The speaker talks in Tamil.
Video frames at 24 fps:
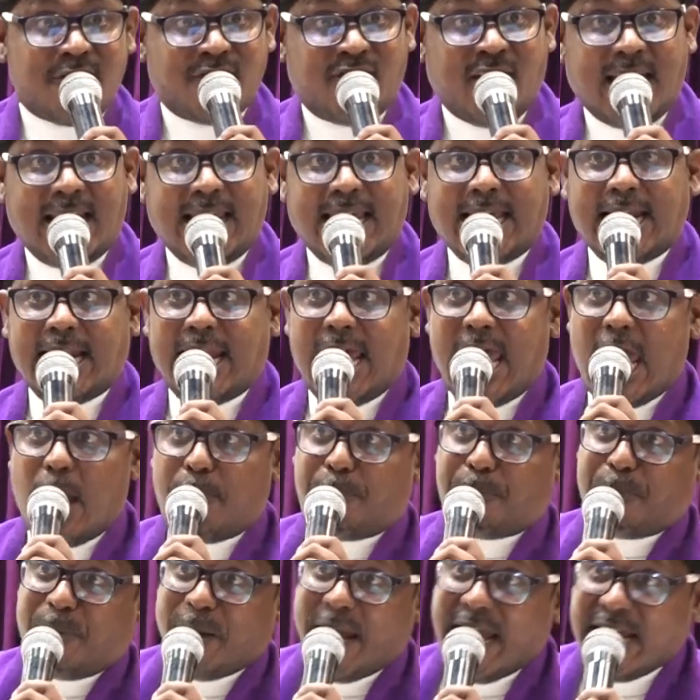வெளியிலே
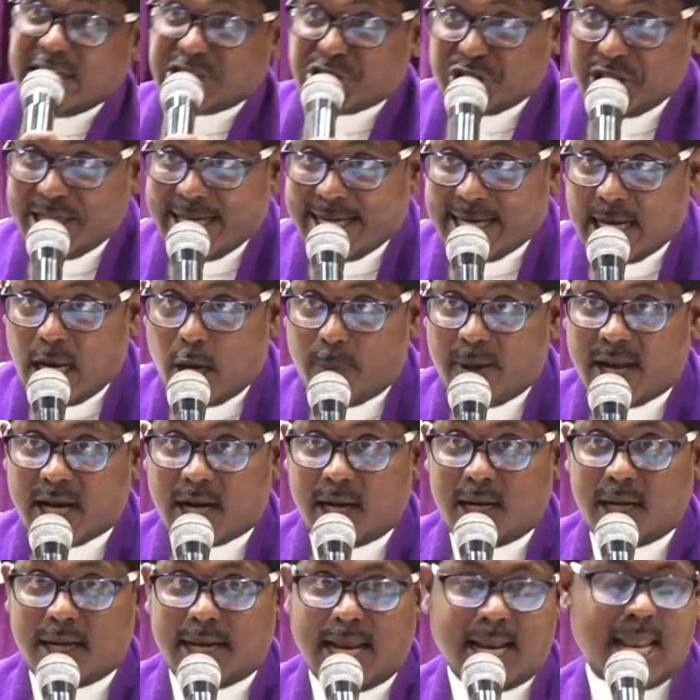
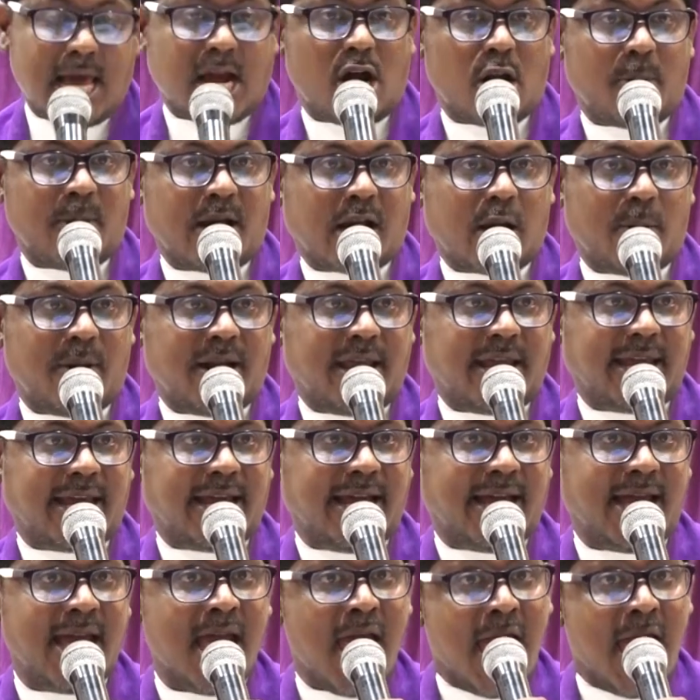பேசுகிறவர்கள் நல்ல கவனமாக